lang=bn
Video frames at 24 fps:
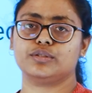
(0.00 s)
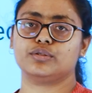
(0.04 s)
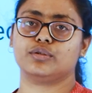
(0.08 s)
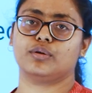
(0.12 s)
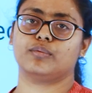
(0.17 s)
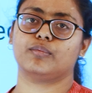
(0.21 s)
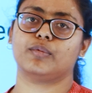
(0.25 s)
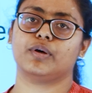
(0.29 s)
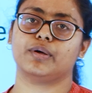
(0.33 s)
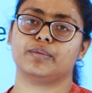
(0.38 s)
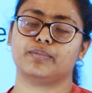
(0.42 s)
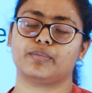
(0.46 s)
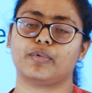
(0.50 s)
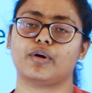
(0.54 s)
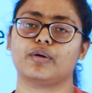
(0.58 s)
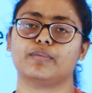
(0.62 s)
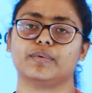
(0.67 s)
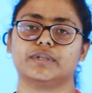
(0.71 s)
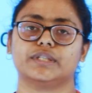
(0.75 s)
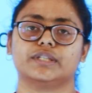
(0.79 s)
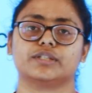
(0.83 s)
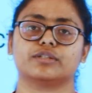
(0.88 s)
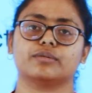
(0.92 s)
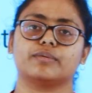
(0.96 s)
সময়
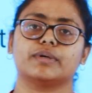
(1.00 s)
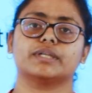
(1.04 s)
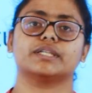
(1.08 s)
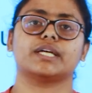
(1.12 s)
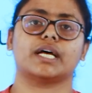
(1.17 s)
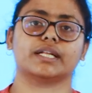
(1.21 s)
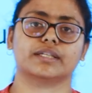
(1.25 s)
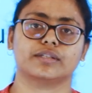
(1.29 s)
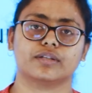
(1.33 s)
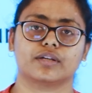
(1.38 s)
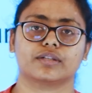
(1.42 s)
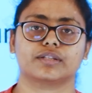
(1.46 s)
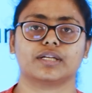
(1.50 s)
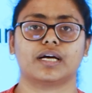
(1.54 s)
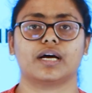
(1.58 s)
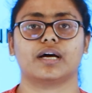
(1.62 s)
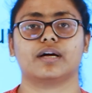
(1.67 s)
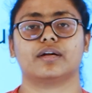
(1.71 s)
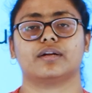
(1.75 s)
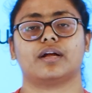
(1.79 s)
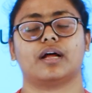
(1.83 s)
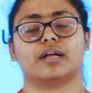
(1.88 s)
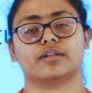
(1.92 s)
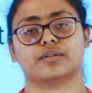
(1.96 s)
পর্বে যে সময় স্বাধীনতা
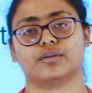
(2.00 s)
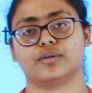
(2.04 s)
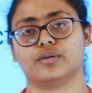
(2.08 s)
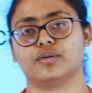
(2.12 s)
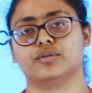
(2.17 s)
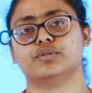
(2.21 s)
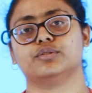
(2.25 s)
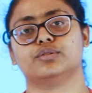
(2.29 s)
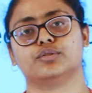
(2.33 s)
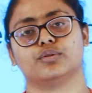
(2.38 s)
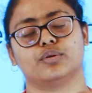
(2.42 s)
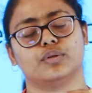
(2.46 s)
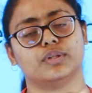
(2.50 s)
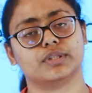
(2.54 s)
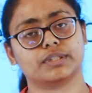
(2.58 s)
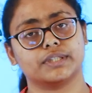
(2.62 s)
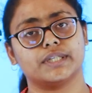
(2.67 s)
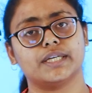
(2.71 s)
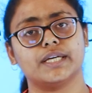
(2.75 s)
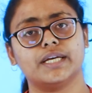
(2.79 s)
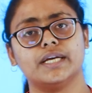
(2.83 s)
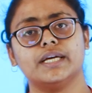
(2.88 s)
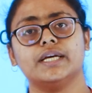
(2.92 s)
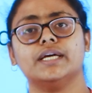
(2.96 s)
আন্দোলন
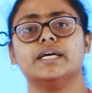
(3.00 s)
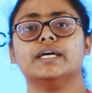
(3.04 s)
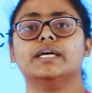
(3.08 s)
চলছে